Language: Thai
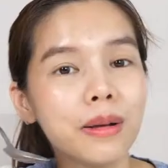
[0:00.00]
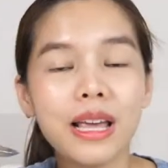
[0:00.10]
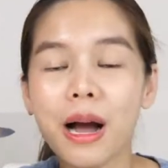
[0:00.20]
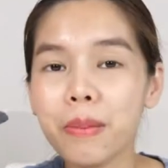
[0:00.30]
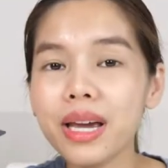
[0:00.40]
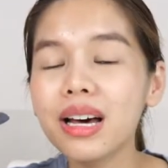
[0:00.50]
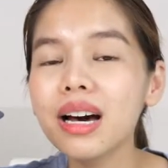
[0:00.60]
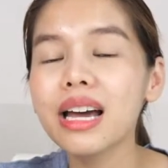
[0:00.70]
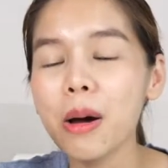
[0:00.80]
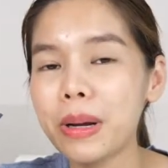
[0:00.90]
ยังไม่เค
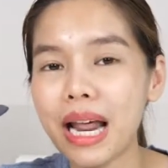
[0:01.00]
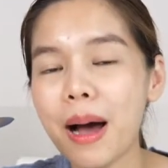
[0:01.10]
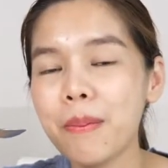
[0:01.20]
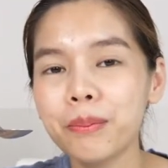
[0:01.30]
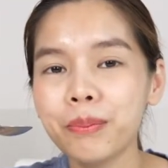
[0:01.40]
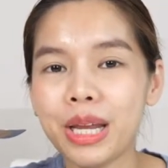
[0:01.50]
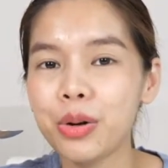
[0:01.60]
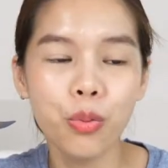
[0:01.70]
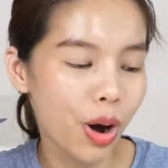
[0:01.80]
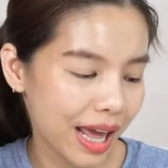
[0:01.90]
ยเอาไปทำเม
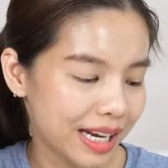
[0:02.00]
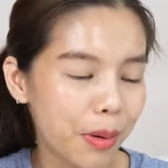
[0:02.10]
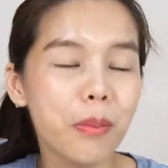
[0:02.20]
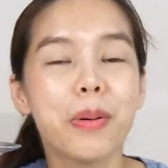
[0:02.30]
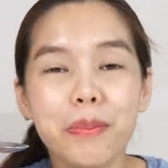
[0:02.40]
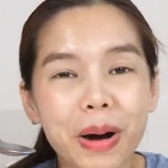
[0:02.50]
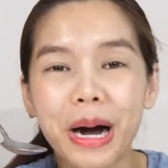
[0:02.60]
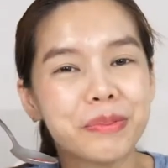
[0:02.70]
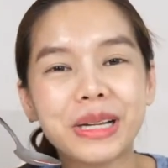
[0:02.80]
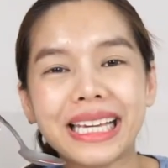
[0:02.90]
นูอะไรนะเพราะมันเพิ่งเปิ
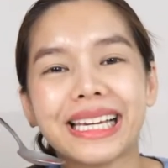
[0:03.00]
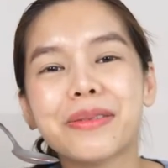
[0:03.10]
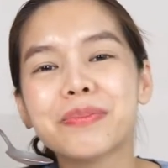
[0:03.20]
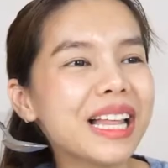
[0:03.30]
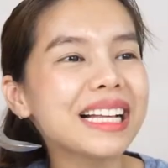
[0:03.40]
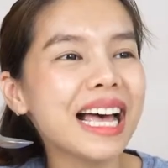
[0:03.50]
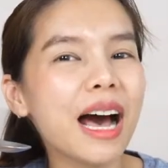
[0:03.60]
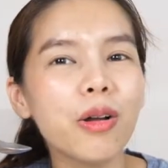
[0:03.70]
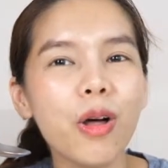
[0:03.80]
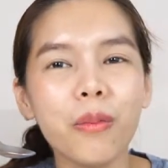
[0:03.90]
ดเมื่อกี้น่าจะ
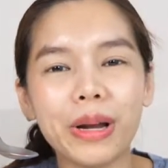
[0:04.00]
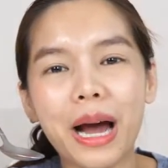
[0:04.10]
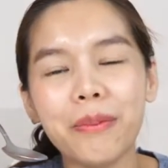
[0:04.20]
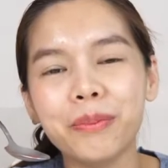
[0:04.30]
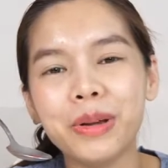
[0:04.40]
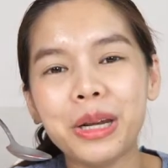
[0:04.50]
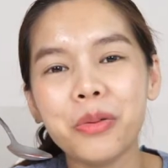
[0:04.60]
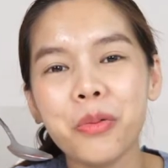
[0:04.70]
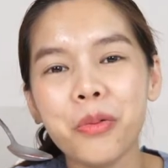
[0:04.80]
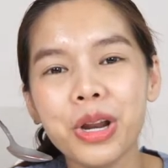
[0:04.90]
เอาลองไปทำเม
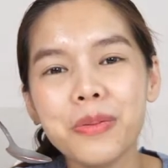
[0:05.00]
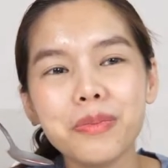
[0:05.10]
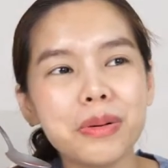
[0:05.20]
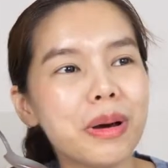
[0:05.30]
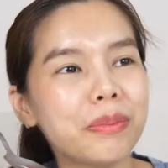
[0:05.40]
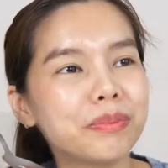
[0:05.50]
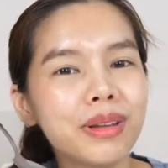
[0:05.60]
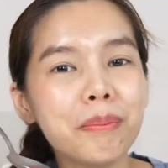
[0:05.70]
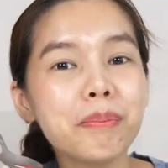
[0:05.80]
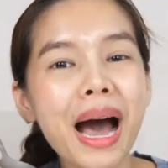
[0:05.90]
นูที่มันเป็นแบบ
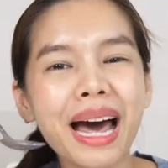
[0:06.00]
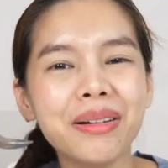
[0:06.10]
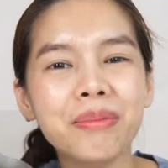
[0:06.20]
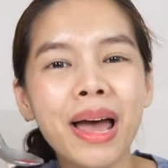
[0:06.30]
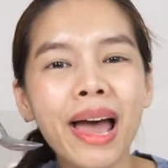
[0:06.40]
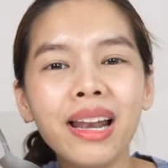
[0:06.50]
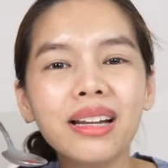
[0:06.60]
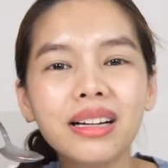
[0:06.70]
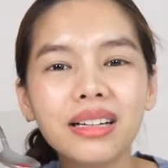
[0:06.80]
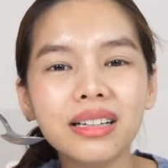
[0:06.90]
น้ำปั่นแม้ห
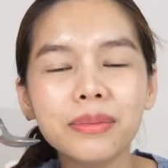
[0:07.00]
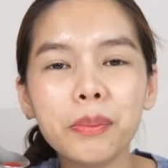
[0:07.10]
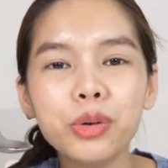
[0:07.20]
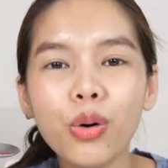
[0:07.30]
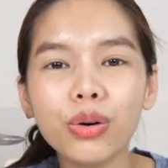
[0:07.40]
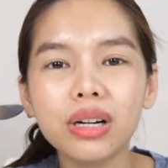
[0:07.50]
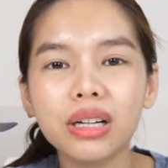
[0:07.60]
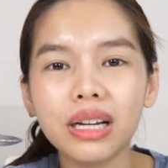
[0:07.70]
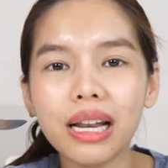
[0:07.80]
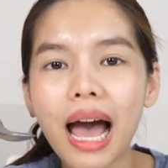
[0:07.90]
รือแบบโยเกิ
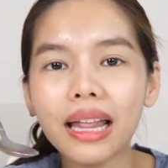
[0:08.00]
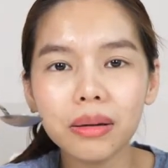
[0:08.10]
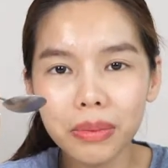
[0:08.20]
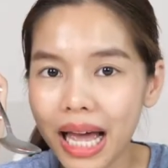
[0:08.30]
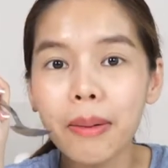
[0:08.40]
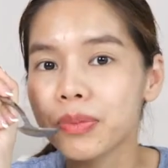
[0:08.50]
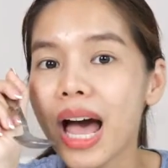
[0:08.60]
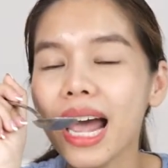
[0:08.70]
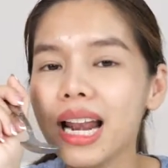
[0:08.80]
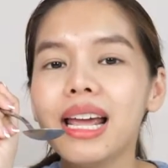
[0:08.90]
ร์ตราดมันทำ
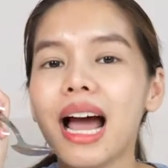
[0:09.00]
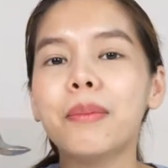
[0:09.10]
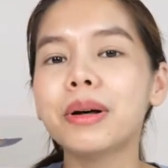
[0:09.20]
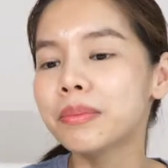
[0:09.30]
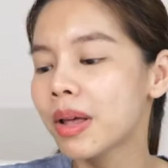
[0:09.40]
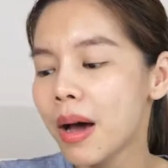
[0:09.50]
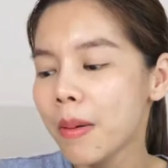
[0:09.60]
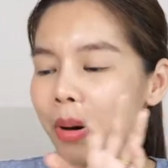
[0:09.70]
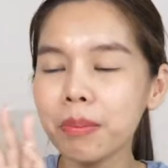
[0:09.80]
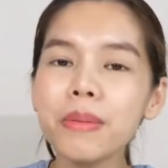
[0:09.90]
ได้เลยอะมัน
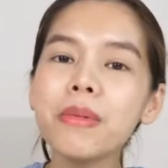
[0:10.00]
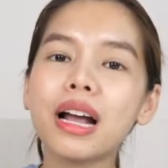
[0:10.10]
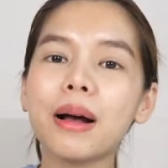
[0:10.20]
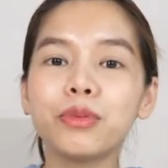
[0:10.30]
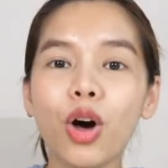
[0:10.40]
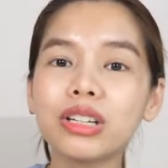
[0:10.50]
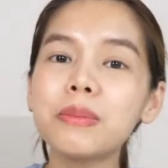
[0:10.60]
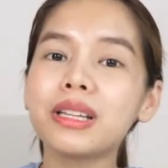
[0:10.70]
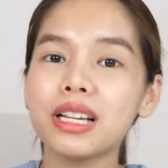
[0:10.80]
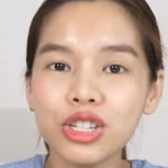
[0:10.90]
มันไม่เหมือนกับน้องที่
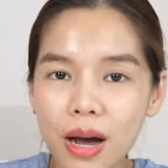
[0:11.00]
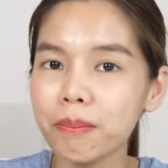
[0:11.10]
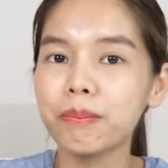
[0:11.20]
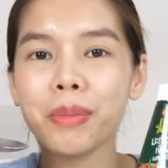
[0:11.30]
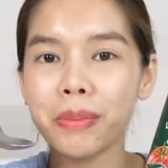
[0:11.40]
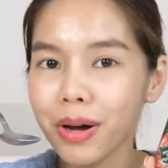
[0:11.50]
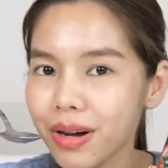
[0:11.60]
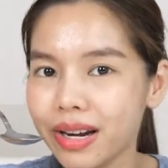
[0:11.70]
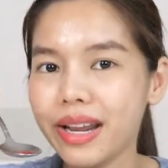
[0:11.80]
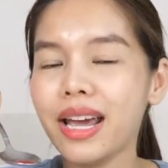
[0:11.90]
เป็นเคชัพเป็นมะ
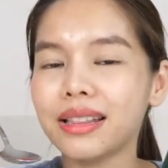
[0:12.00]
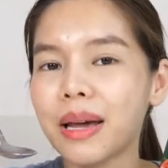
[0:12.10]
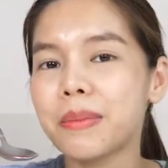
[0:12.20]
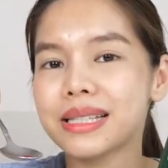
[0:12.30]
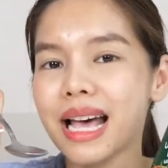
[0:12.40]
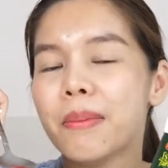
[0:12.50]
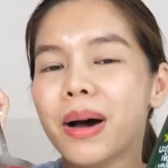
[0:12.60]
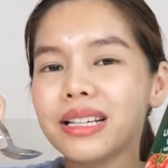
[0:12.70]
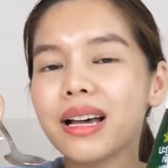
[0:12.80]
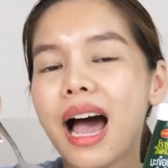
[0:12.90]
เขือเทศ แต่มันสามา
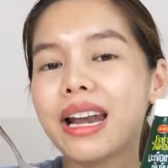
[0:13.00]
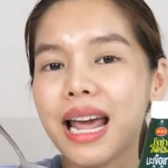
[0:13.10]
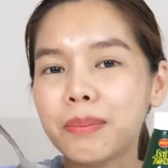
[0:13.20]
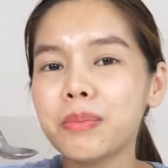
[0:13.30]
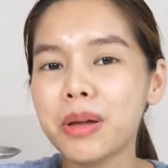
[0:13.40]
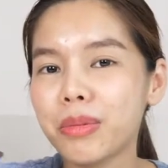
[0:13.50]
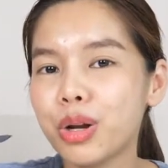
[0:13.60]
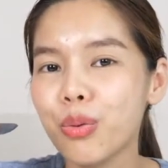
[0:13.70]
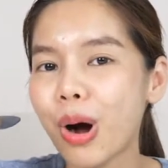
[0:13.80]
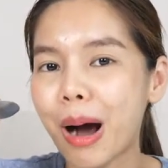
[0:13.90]
รถที่จะอัดแอปไปเป็นเม
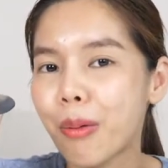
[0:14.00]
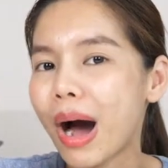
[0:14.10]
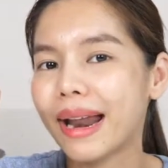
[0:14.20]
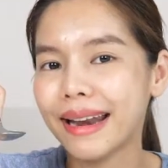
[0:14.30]
นูขาวหวาน